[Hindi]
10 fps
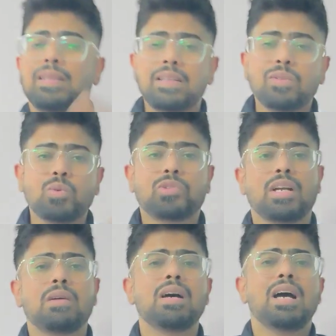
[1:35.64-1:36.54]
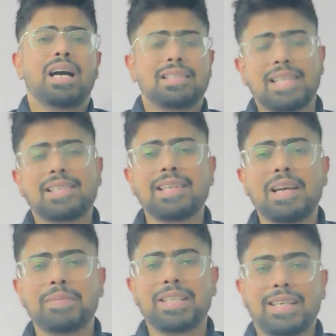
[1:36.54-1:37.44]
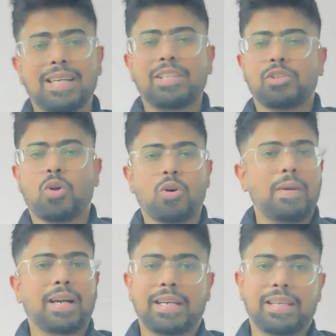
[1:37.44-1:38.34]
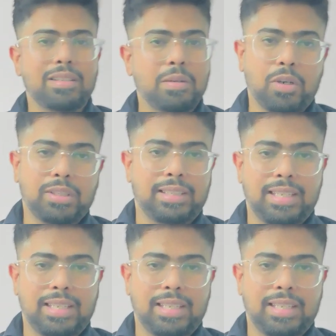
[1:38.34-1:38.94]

देन दूसरा जैसा कि आपने देखा कि स्टॉक मार्केट के अंदर बहुत ही